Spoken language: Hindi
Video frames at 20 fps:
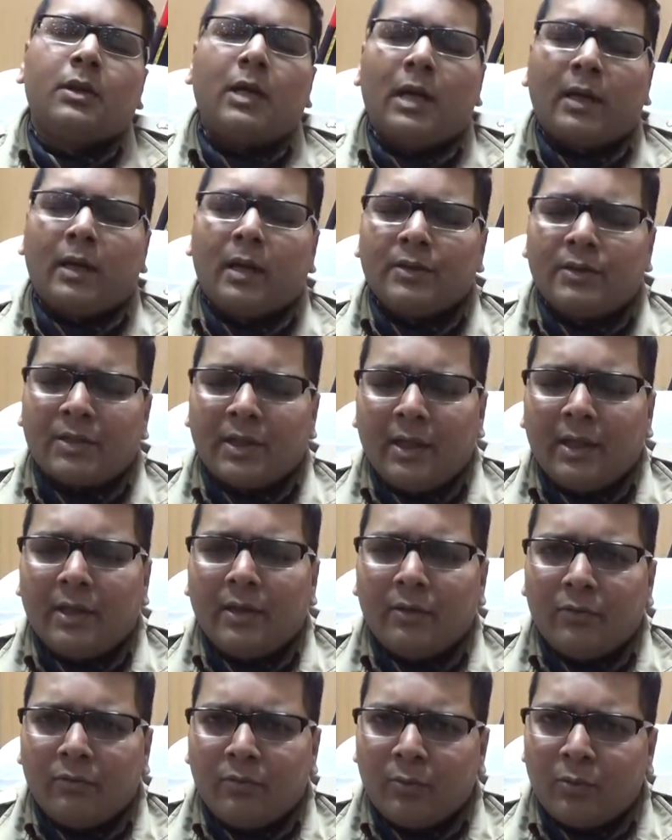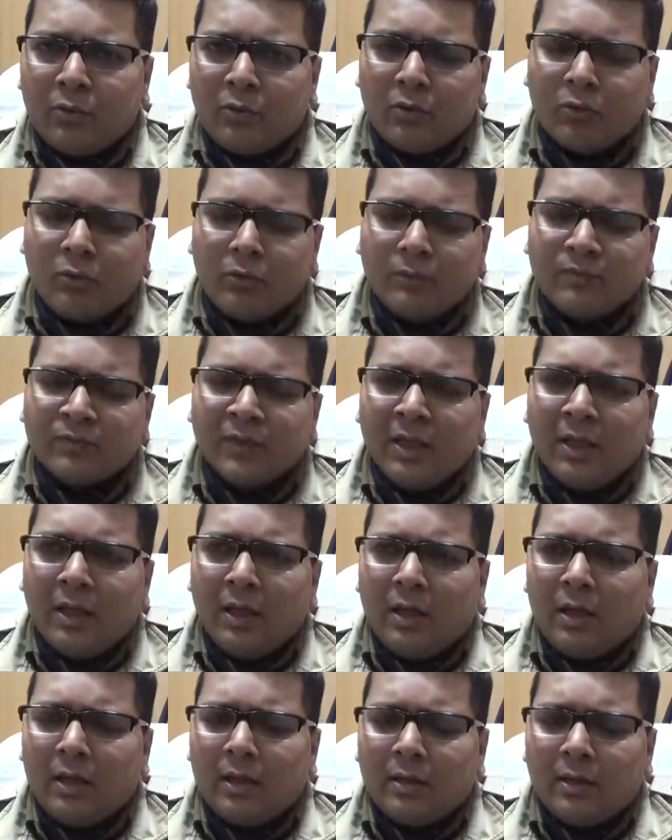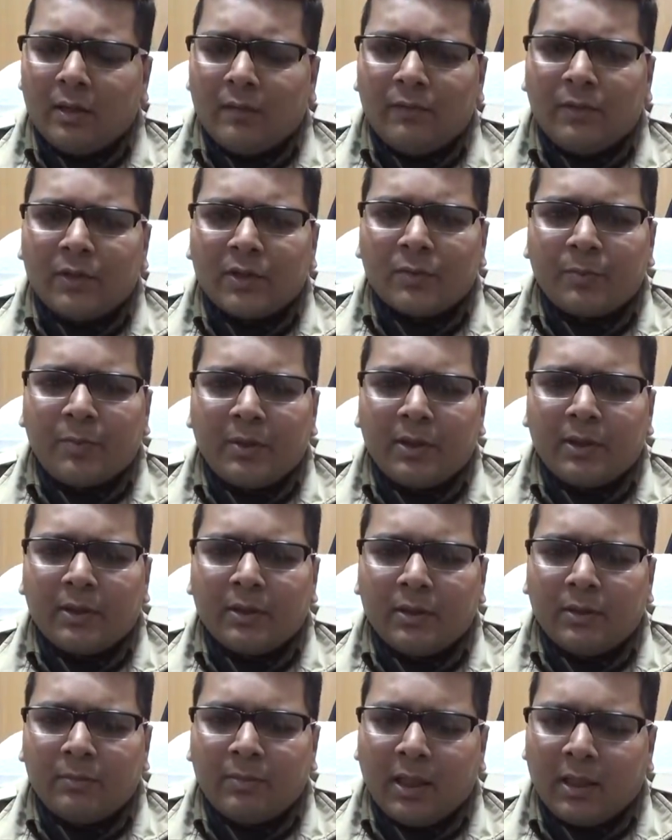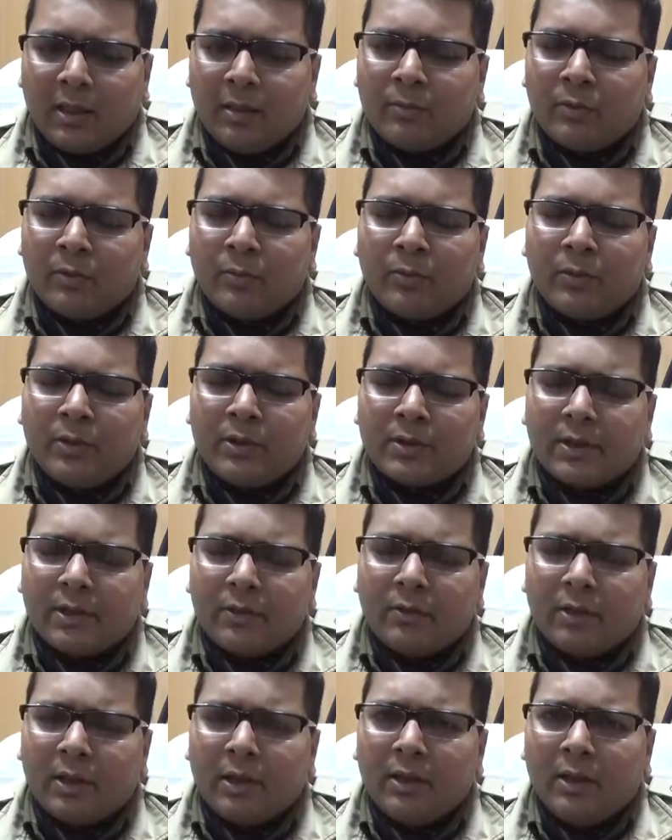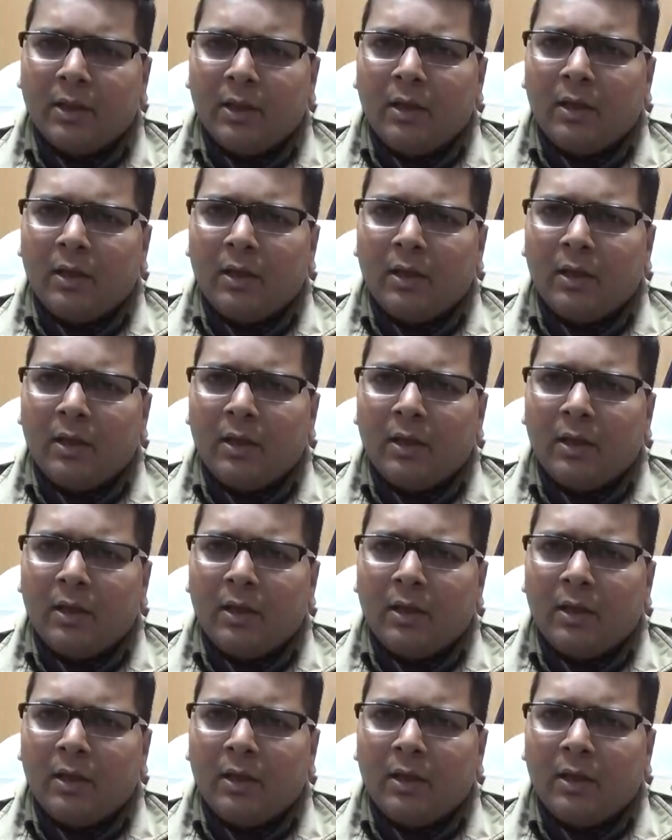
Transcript: आकांक्षाएं हैं वो पूर्ण हो नववर्ष पर भागलपुर पुलिस के द्वारा